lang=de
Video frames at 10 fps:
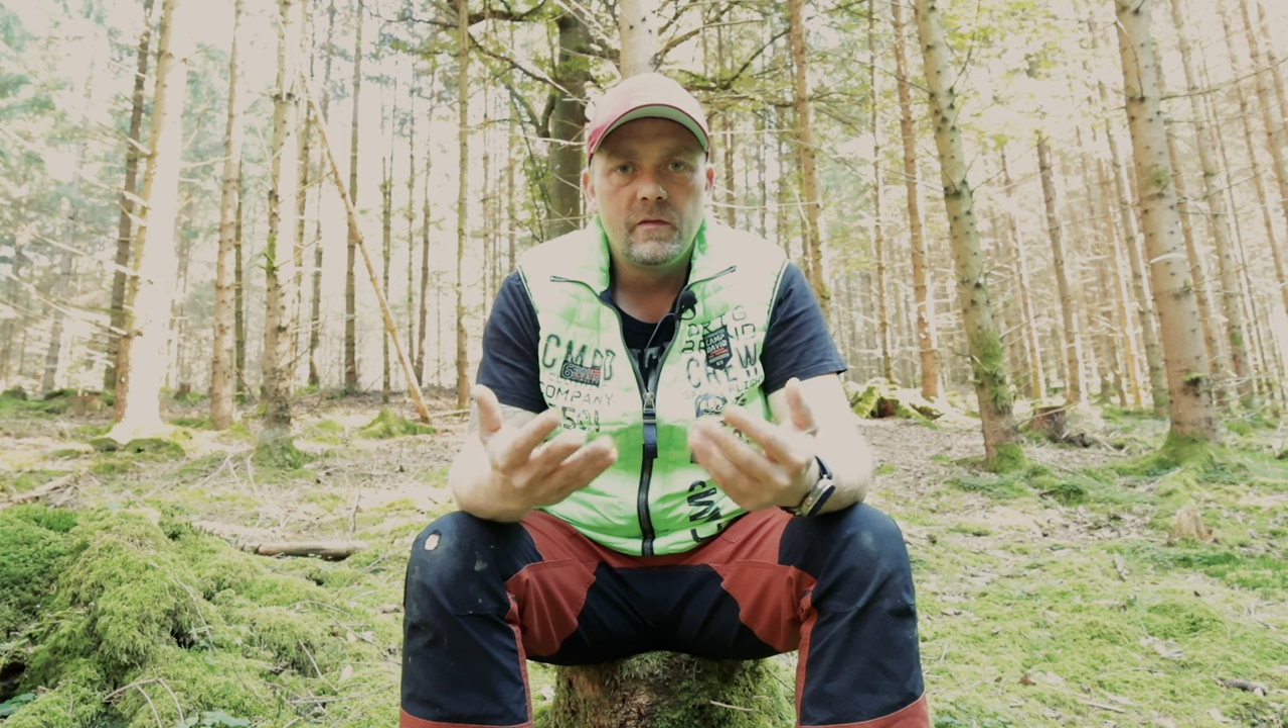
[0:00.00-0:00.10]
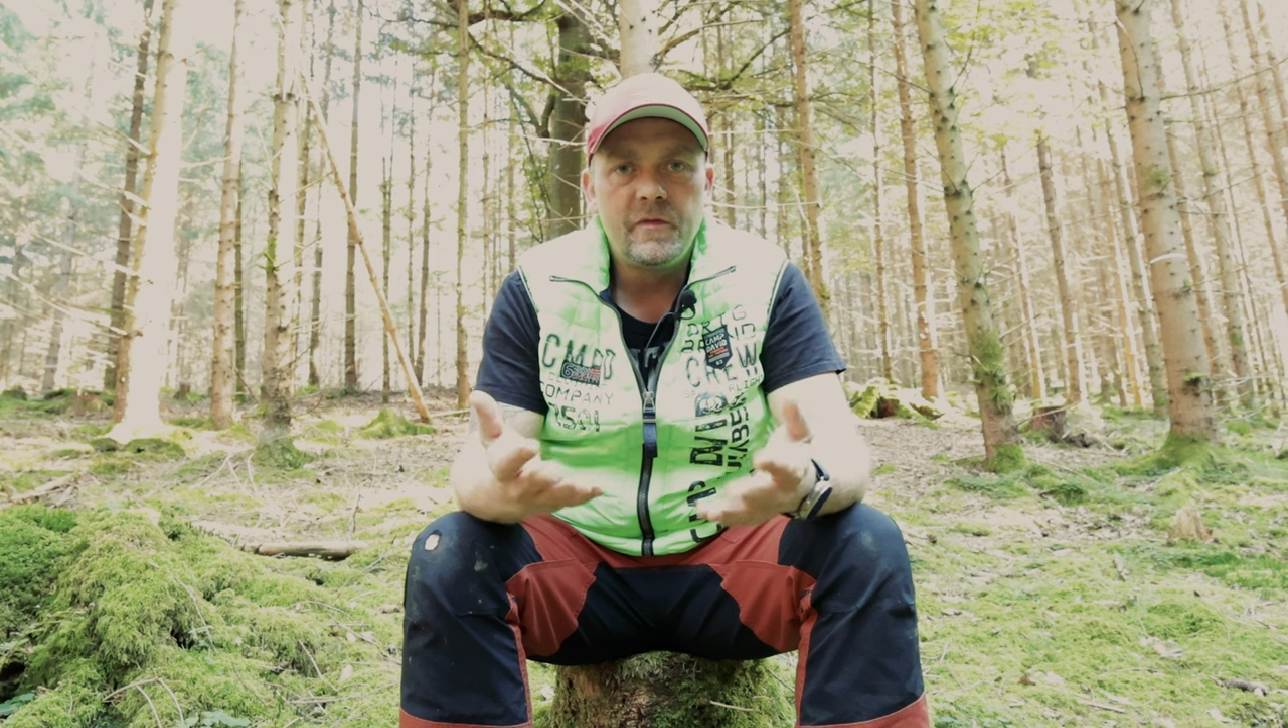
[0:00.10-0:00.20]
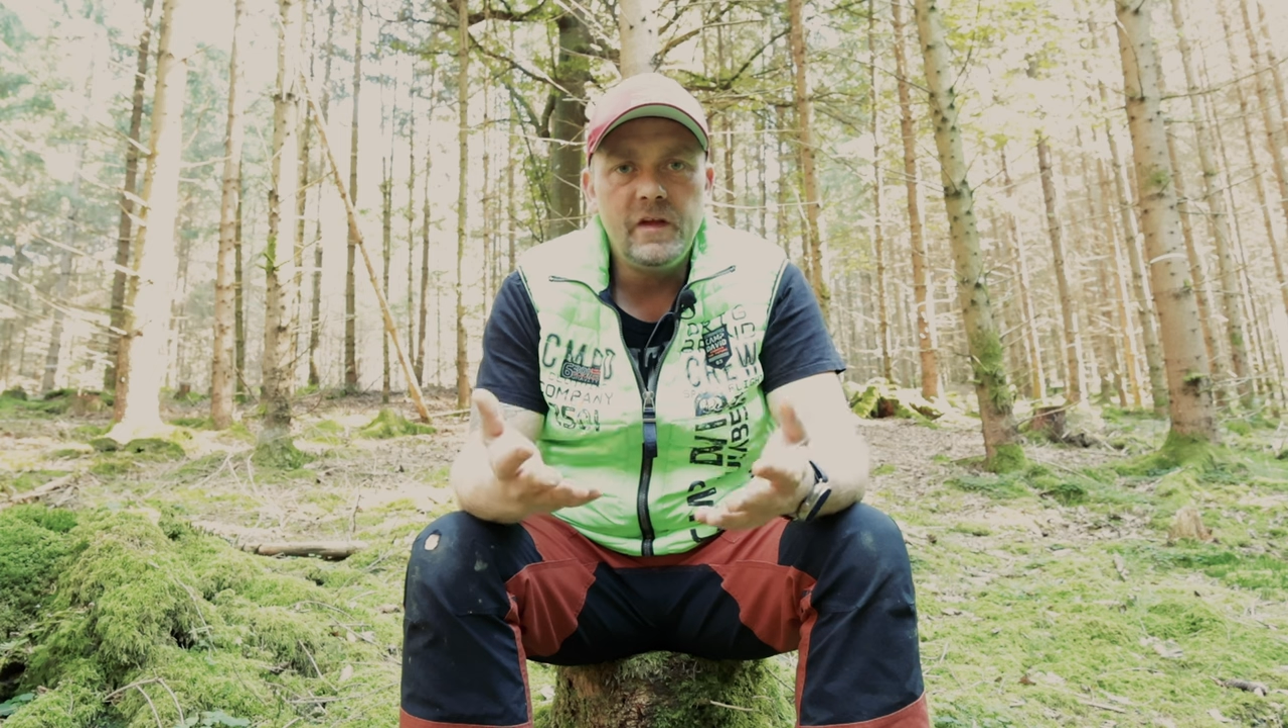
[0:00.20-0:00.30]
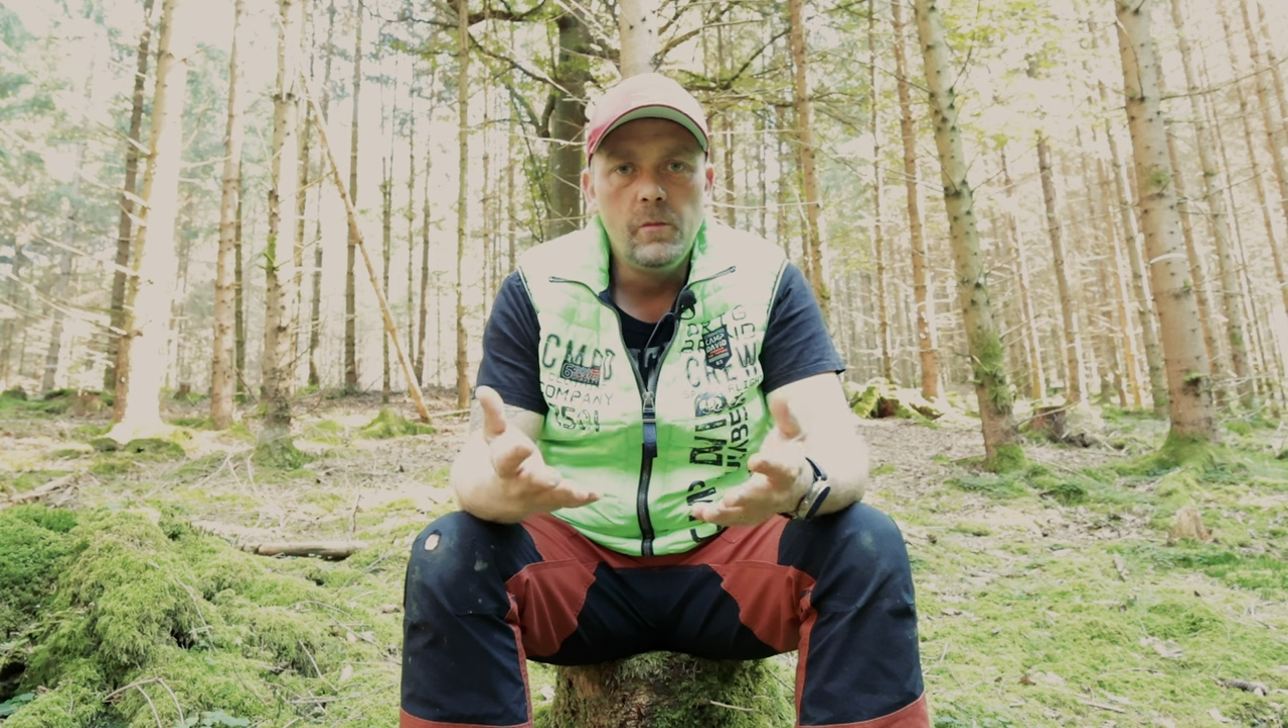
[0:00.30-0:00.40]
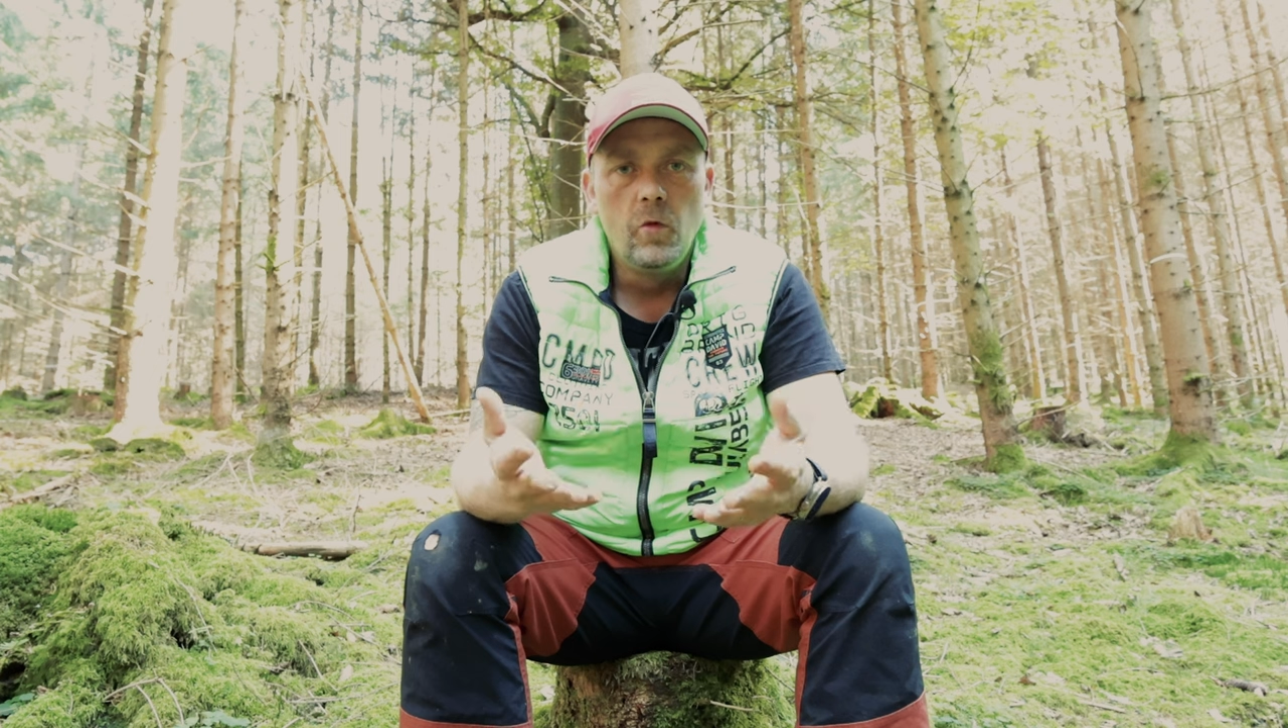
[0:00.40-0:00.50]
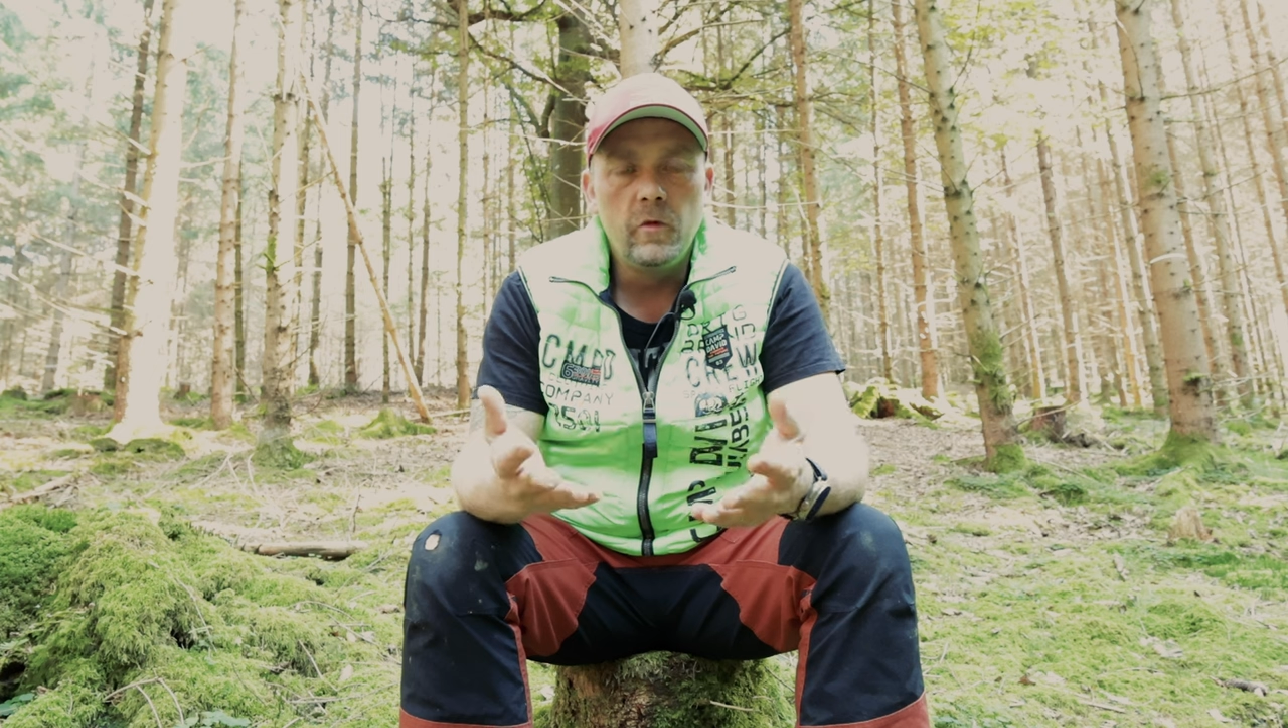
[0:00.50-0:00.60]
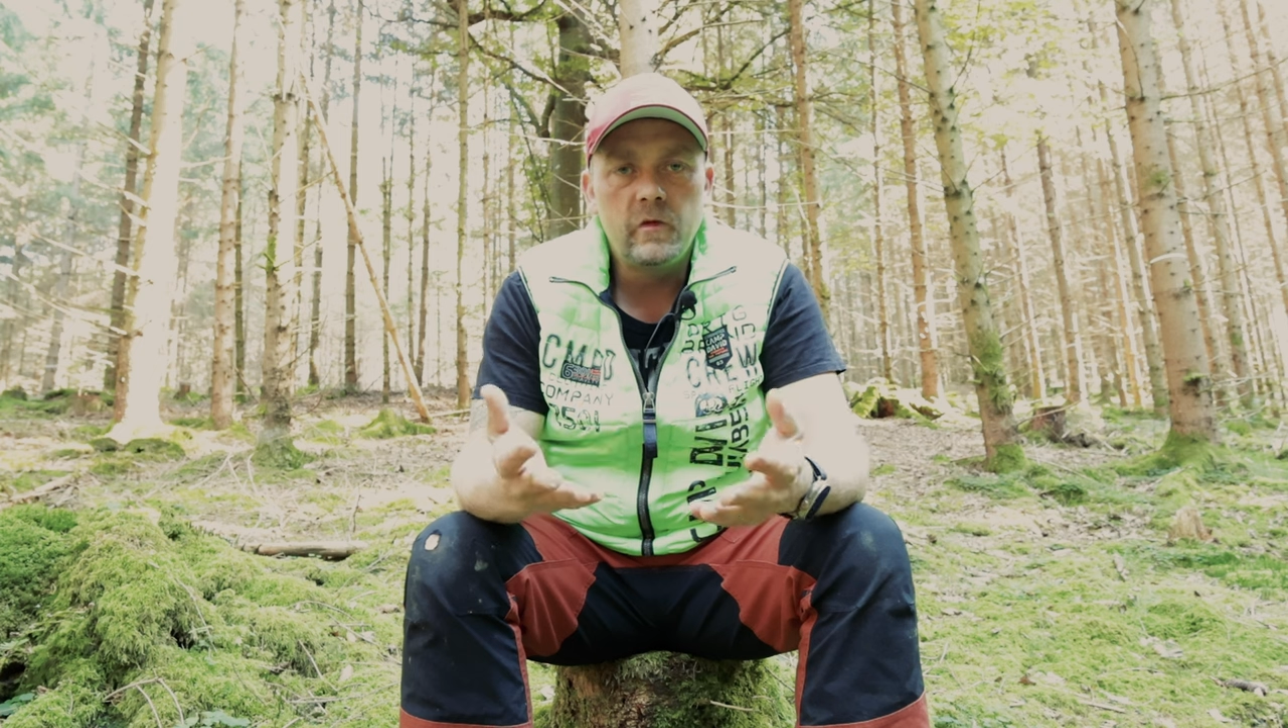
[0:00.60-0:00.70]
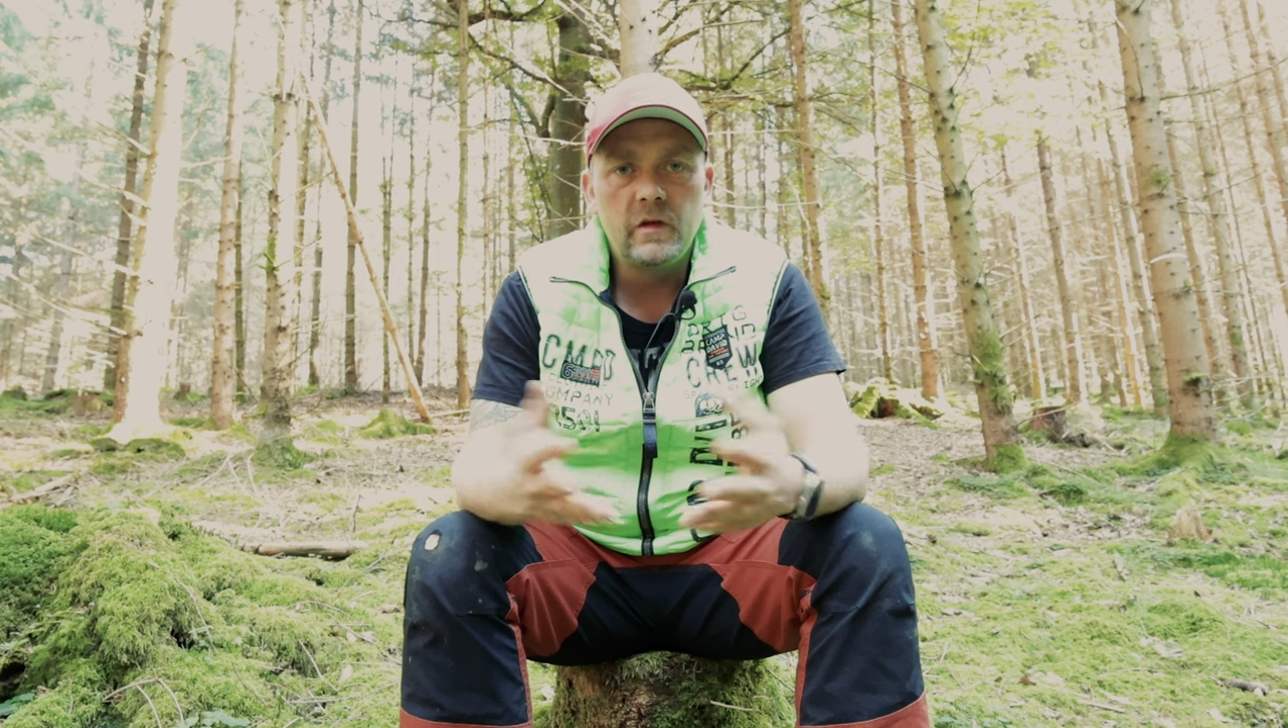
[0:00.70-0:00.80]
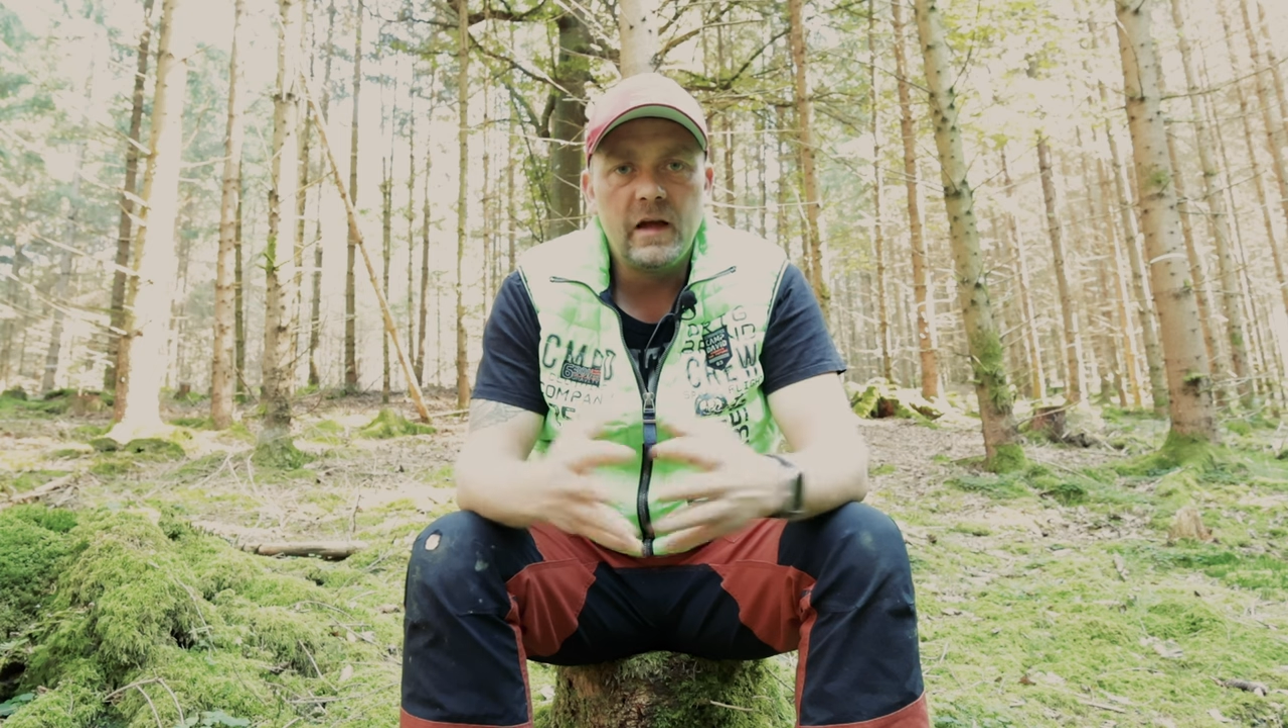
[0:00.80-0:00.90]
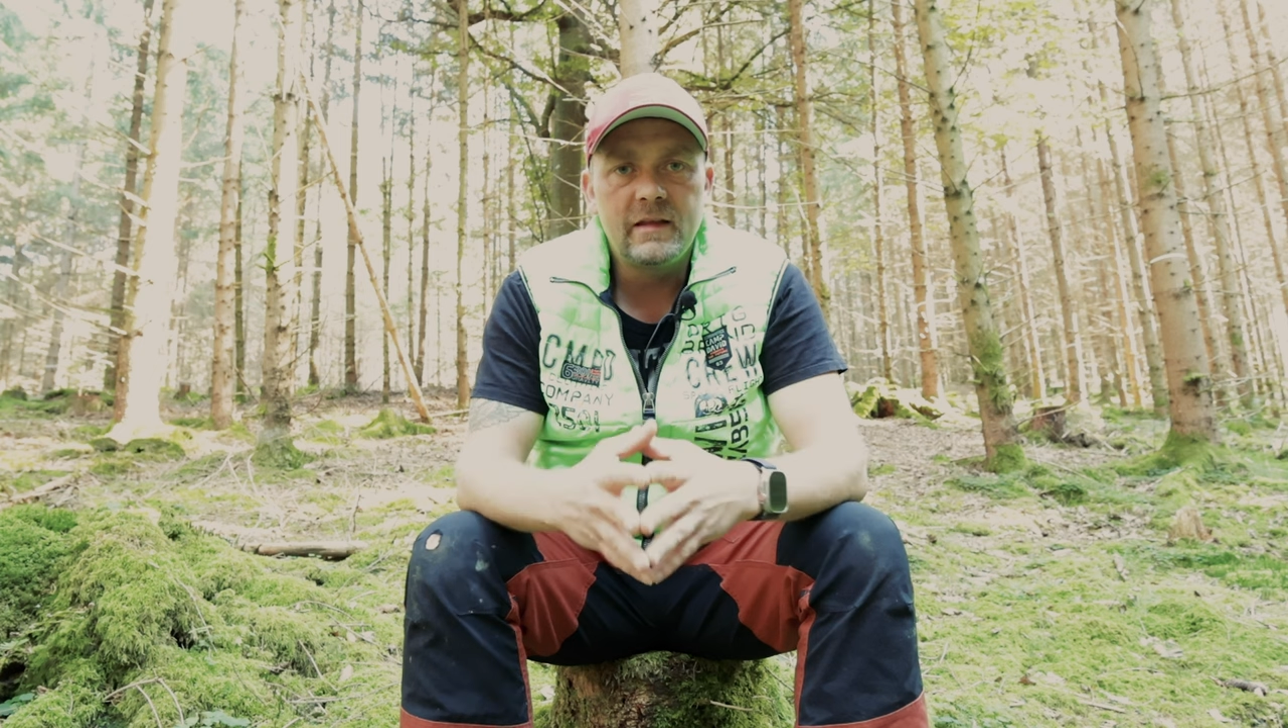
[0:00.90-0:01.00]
viel Moos